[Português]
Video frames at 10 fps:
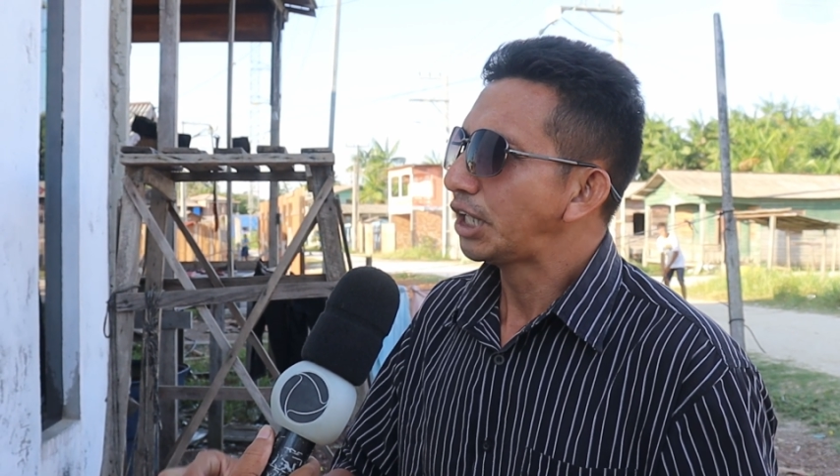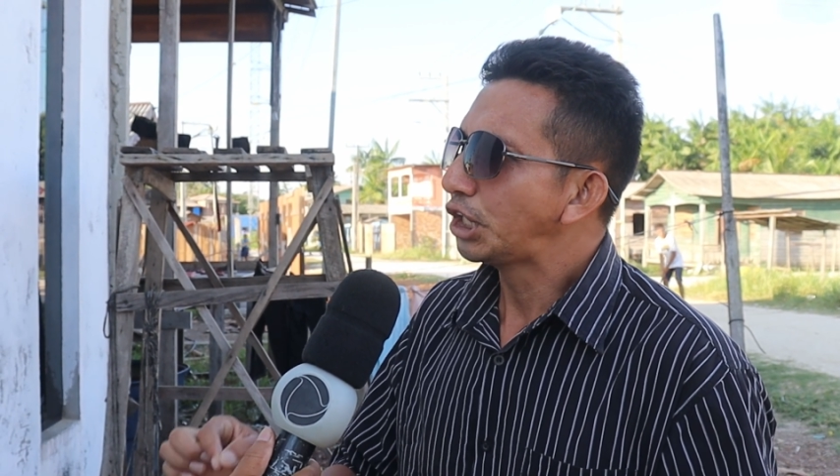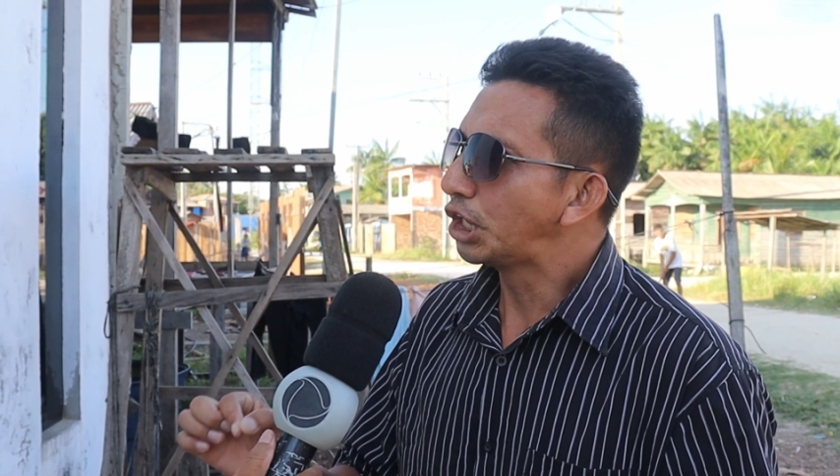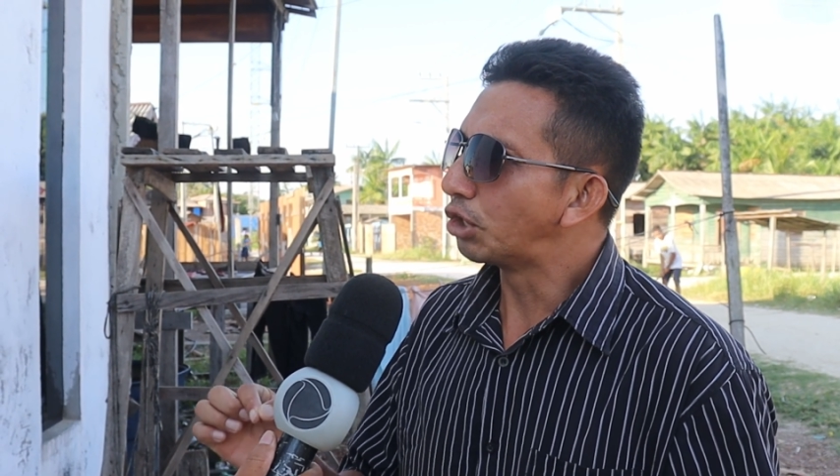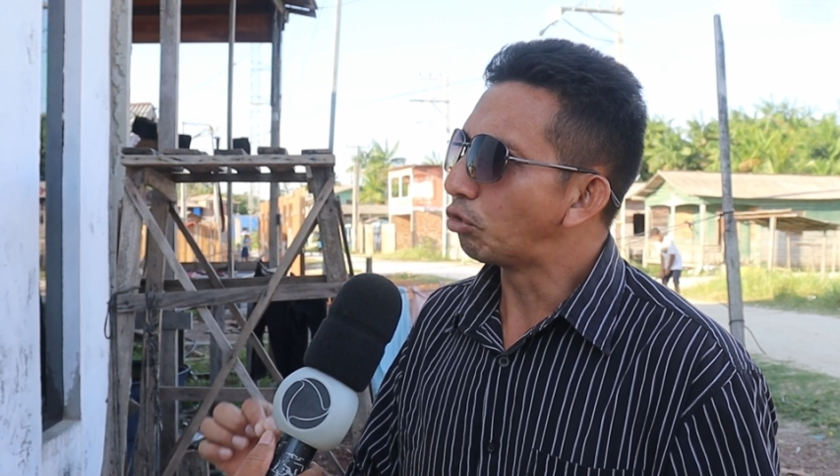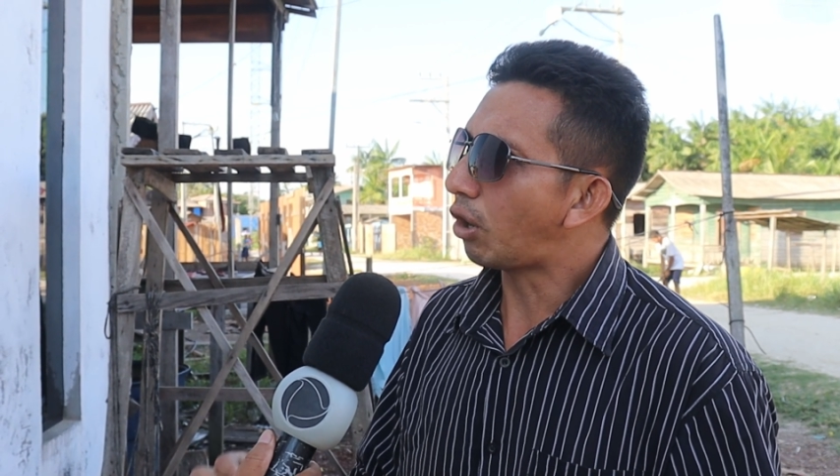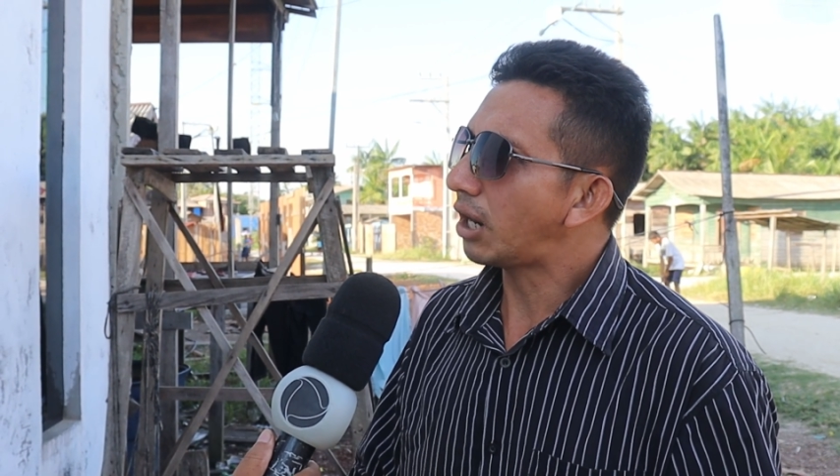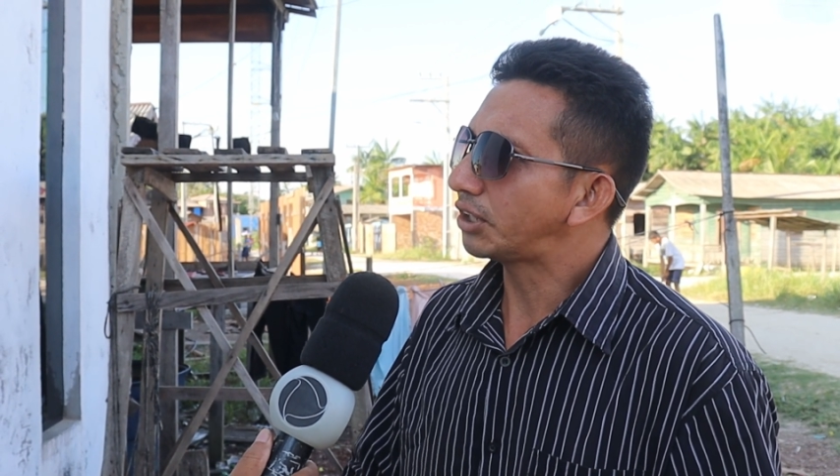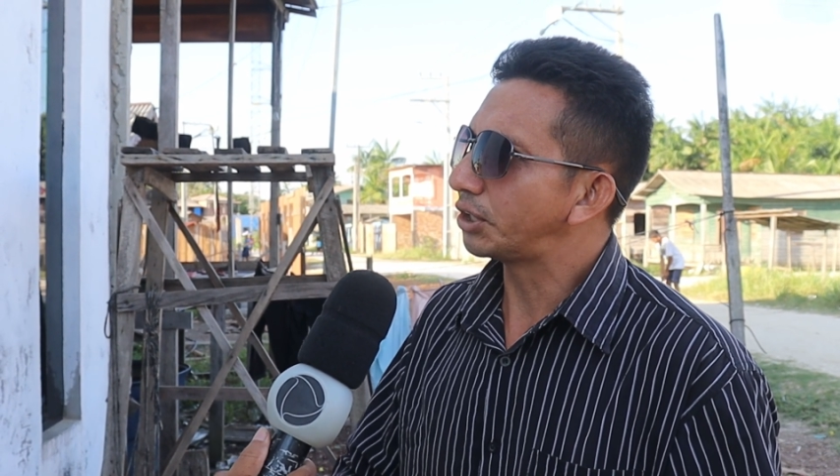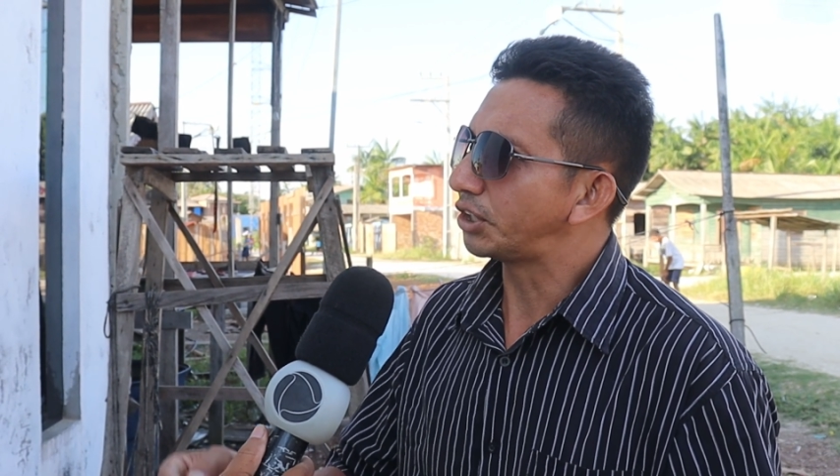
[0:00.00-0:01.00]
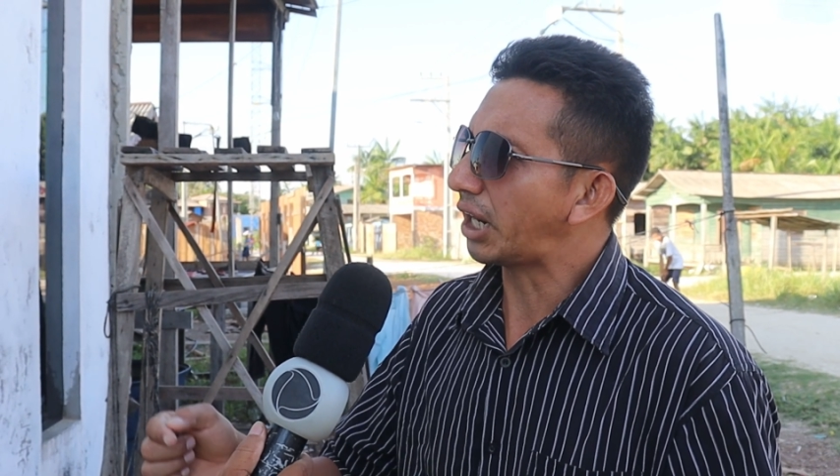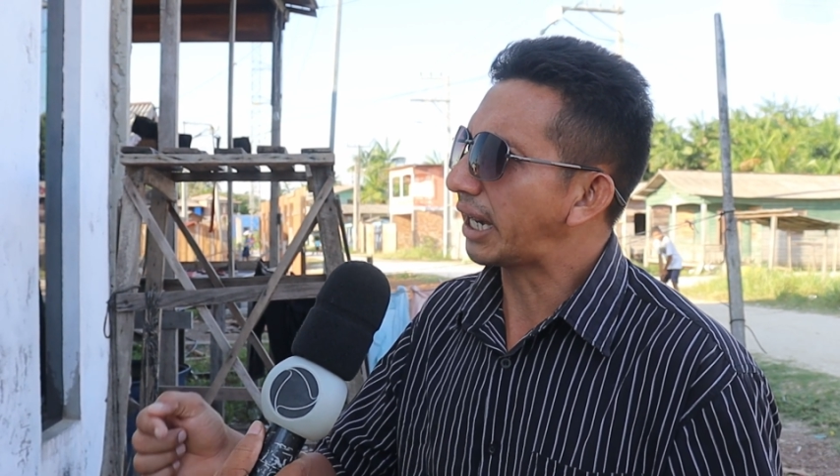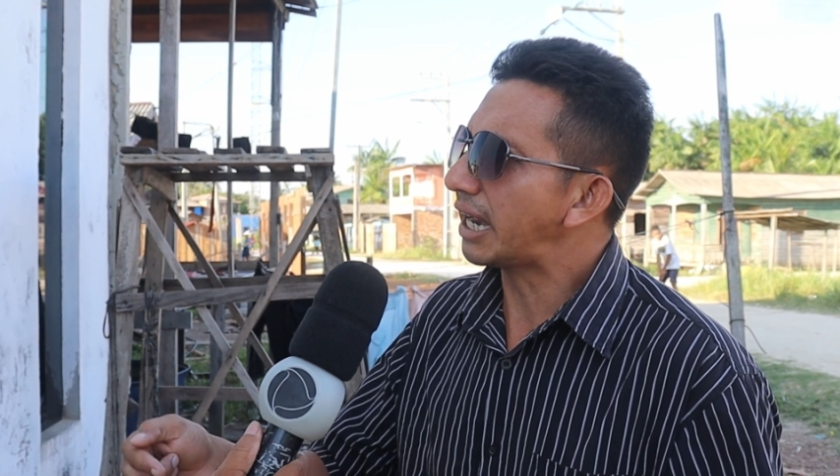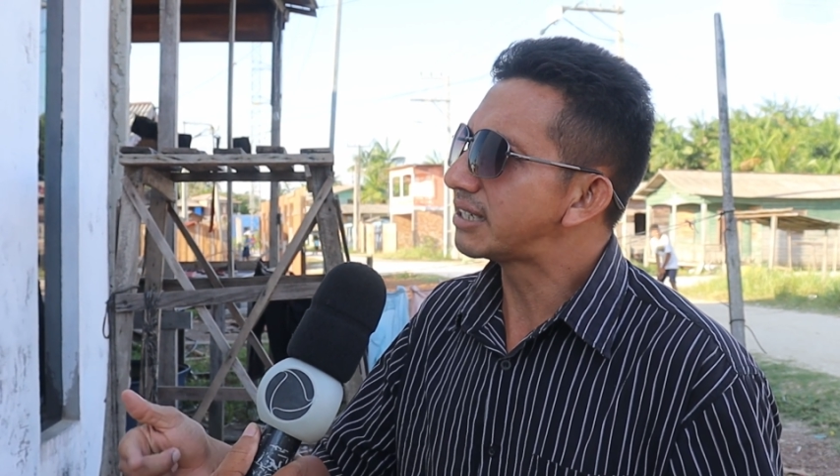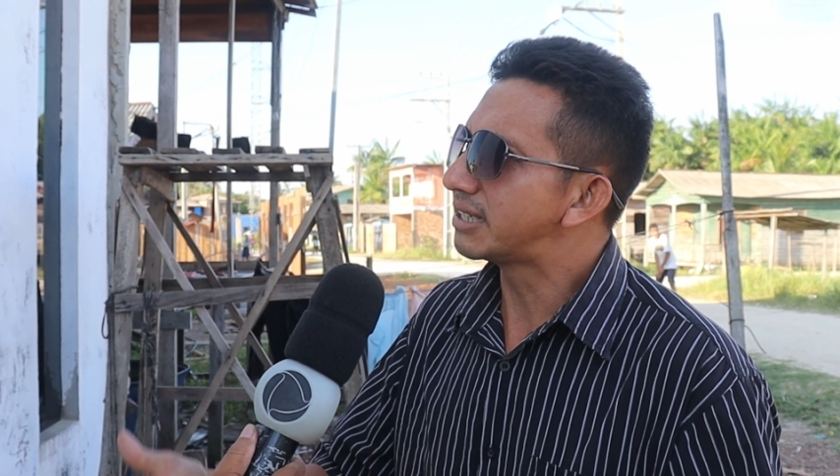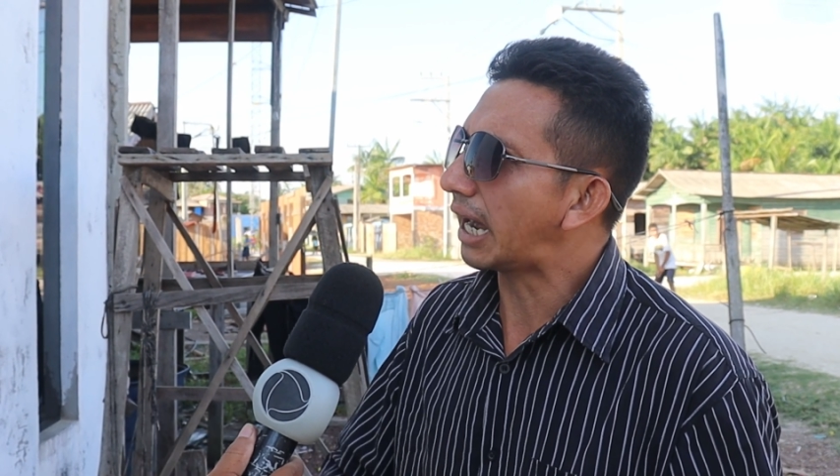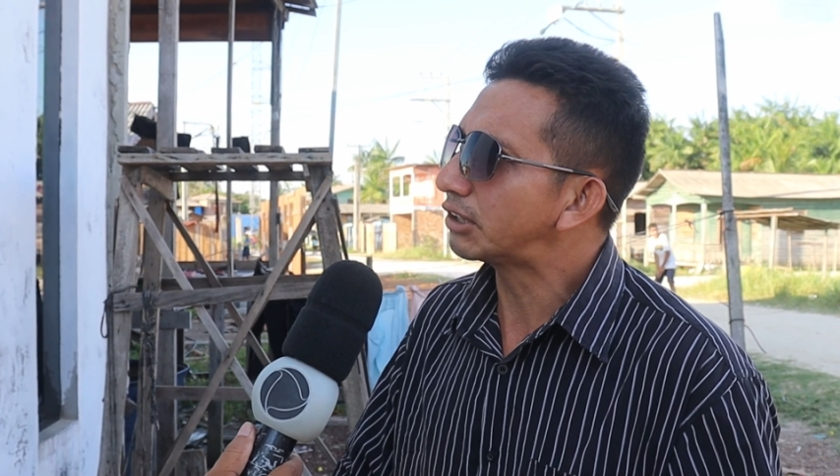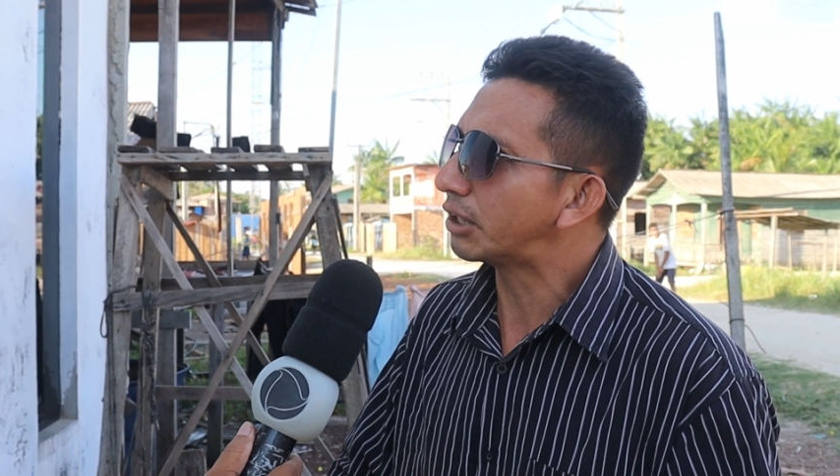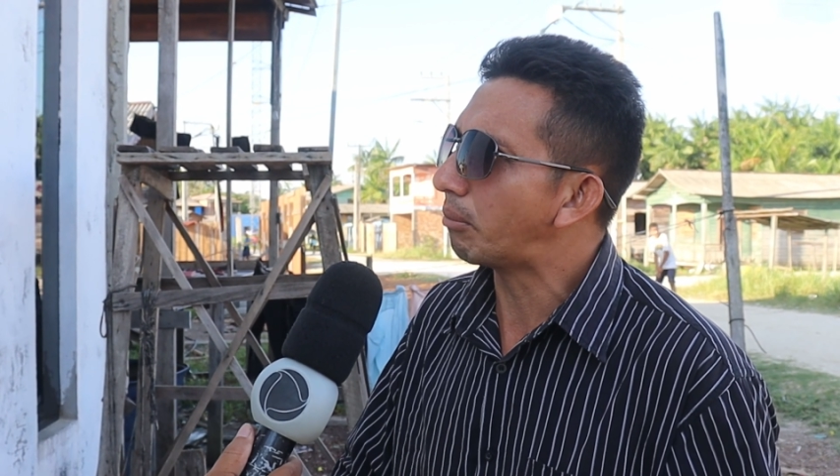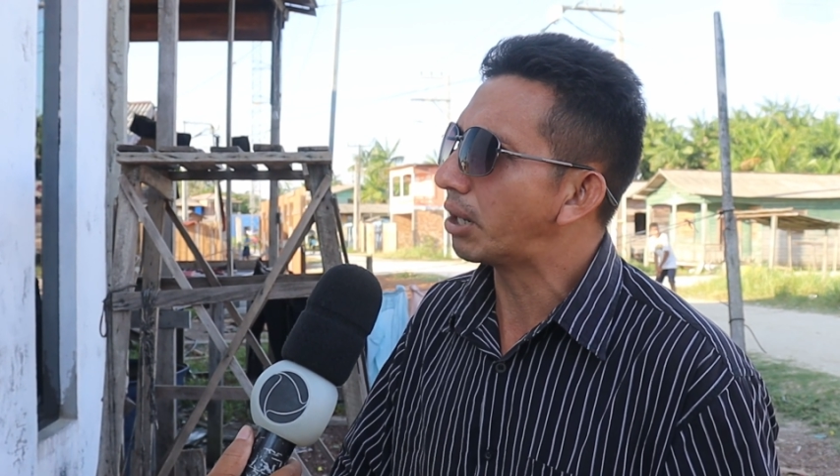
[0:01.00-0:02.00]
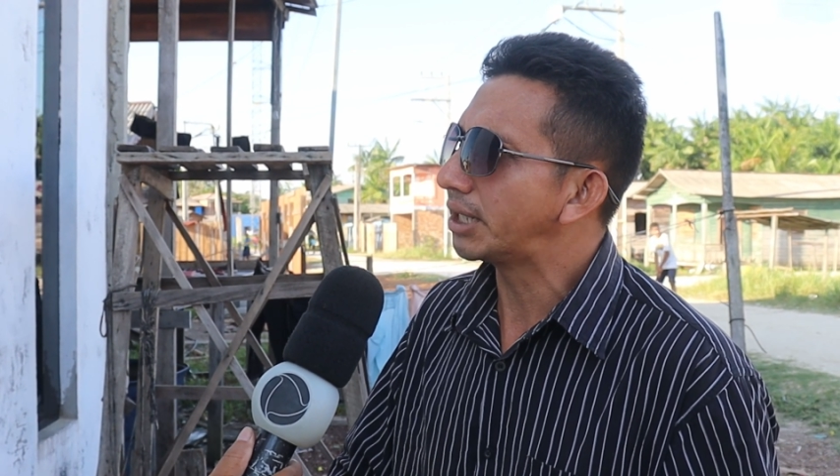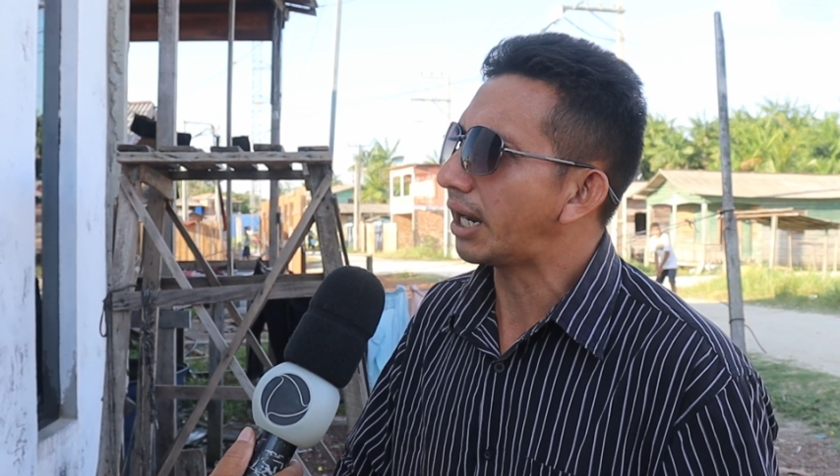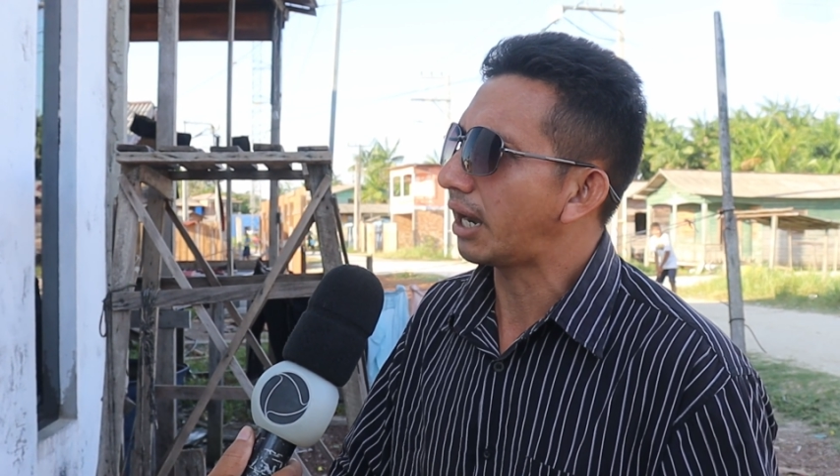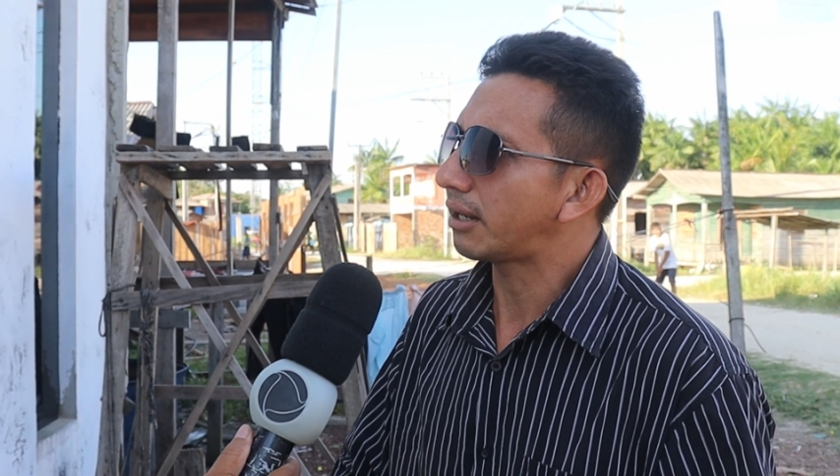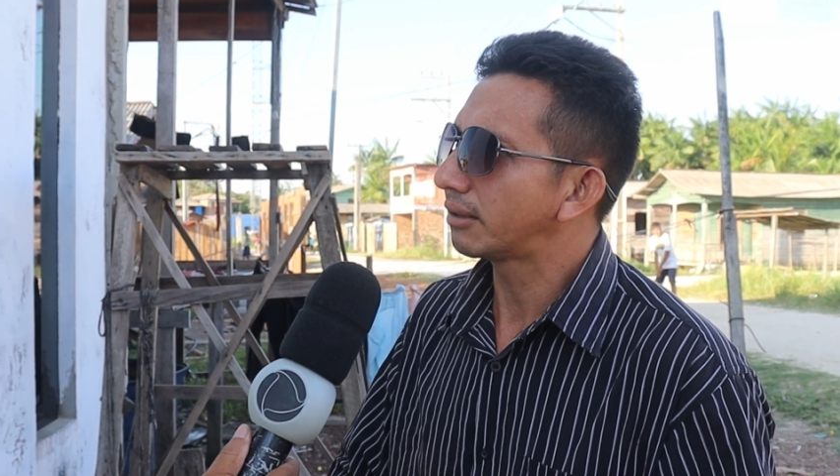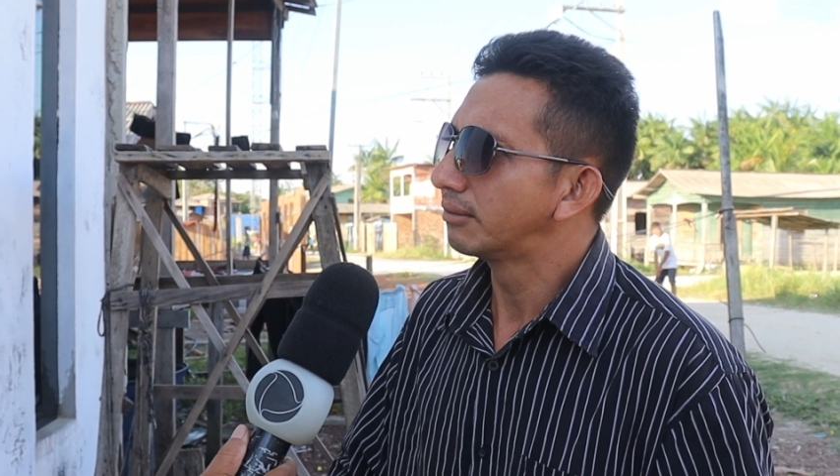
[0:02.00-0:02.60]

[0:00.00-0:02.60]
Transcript: E nós cheguei sete da manhã